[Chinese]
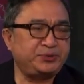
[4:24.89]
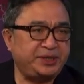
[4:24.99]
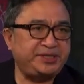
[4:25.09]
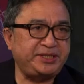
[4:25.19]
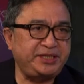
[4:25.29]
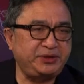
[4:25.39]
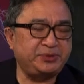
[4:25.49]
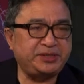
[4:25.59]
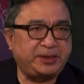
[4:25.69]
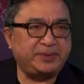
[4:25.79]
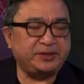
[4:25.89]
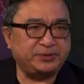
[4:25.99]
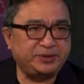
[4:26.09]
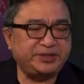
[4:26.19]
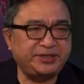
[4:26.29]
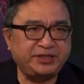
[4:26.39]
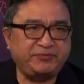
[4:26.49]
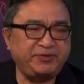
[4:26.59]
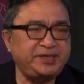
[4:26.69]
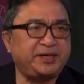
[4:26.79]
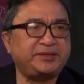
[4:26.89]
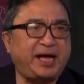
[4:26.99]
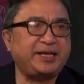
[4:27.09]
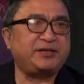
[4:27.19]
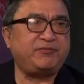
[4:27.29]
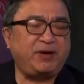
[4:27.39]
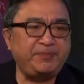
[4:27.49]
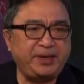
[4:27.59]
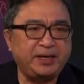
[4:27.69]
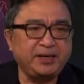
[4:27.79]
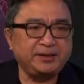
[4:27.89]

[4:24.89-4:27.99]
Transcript: 学习印度这方面的东西，是一个非常大的一个方便。